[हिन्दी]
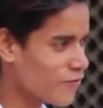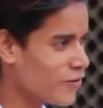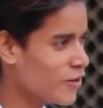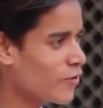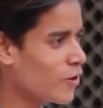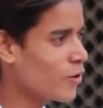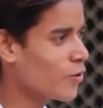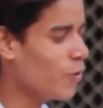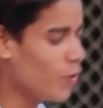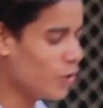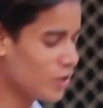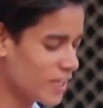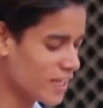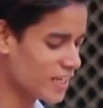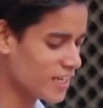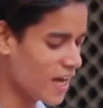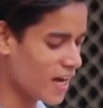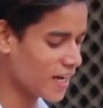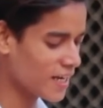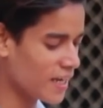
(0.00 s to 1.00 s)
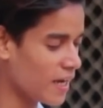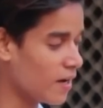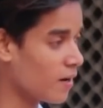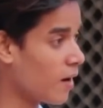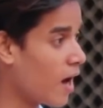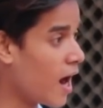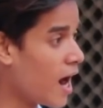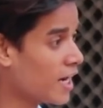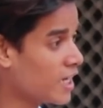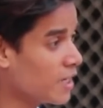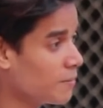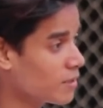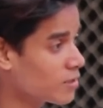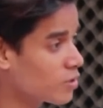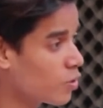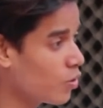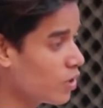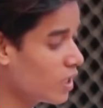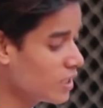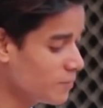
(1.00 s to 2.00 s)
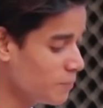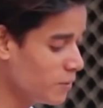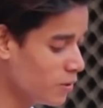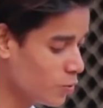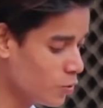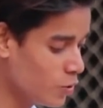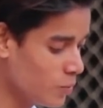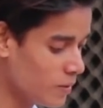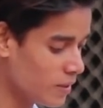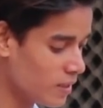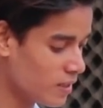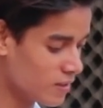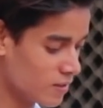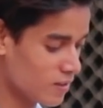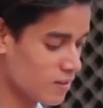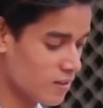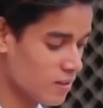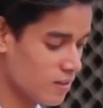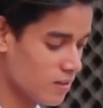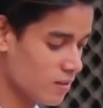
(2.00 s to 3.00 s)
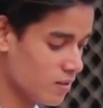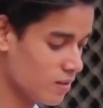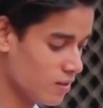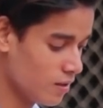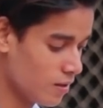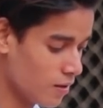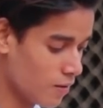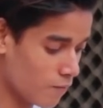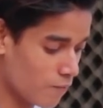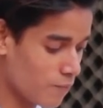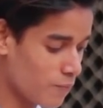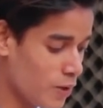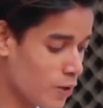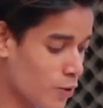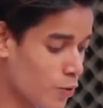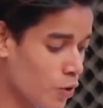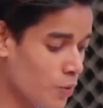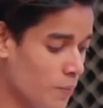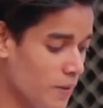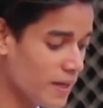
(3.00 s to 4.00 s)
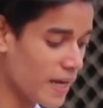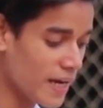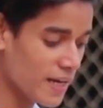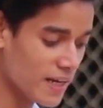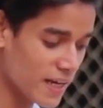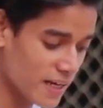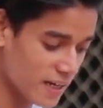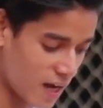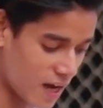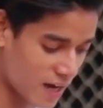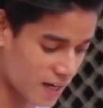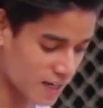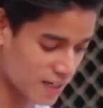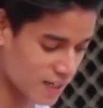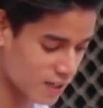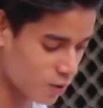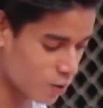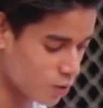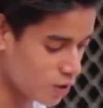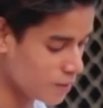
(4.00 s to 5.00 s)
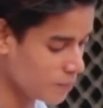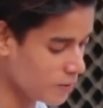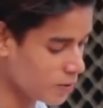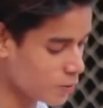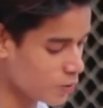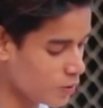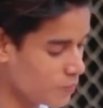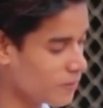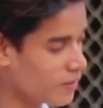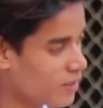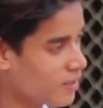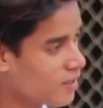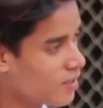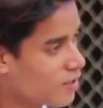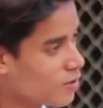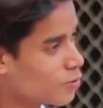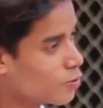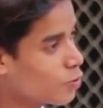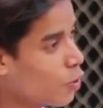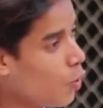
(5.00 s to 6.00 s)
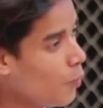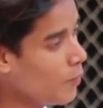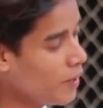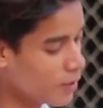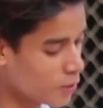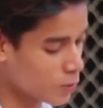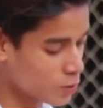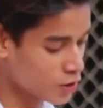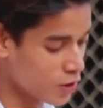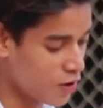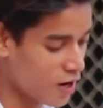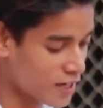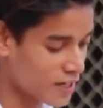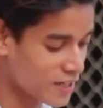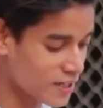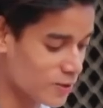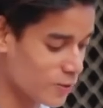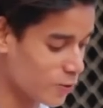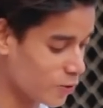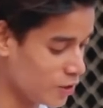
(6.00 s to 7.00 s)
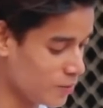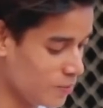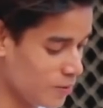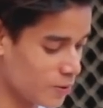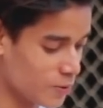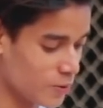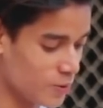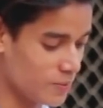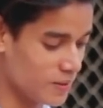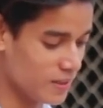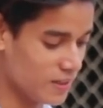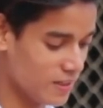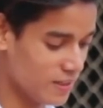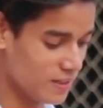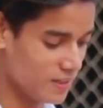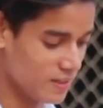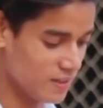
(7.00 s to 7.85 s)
फिर वो खोल देंगे आंखें आंखें मत खोलना बिल्कुल भी खोल लो बिल्कुल भी नहीं नहीं आंखें नहीं खोलनी बिल्कुल भी दो मिनट रुक जाओ आंखें नहीं खोलनी बिल्कुल भी